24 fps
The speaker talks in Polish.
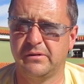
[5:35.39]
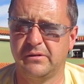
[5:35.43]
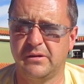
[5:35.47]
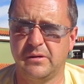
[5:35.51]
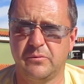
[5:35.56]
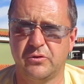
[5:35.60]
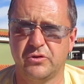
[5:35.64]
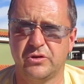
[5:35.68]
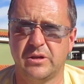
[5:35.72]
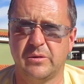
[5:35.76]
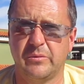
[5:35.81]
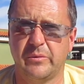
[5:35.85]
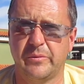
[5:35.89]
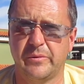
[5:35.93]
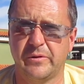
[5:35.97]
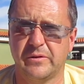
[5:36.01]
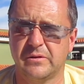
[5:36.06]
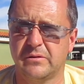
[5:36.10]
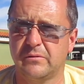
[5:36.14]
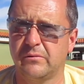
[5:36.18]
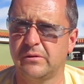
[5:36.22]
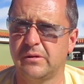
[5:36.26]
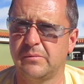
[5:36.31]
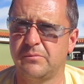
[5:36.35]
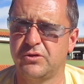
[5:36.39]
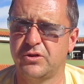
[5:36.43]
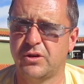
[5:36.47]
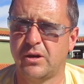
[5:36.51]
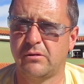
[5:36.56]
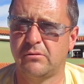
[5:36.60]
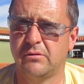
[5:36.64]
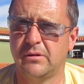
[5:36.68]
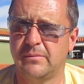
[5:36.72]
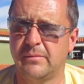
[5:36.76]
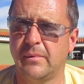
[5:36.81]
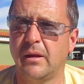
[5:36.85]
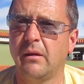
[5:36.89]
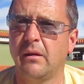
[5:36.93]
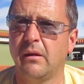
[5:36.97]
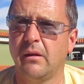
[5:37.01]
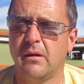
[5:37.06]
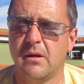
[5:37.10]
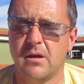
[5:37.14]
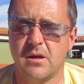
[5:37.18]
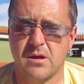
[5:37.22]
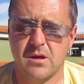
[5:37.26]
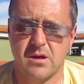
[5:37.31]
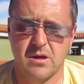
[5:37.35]
Nie można po prostu tym ciałem
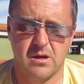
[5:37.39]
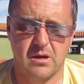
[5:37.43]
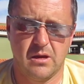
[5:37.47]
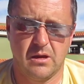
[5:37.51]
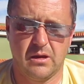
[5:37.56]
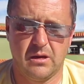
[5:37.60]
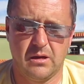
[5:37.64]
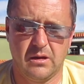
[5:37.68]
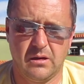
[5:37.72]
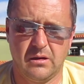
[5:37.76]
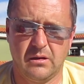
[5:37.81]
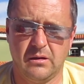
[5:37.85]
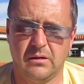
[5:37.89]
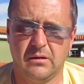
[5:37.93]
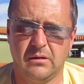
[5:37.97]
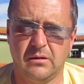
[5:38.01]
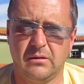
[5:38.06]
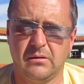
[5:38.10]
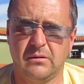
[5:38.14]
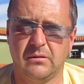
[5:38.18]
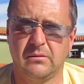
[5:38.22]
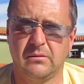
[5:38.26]
e,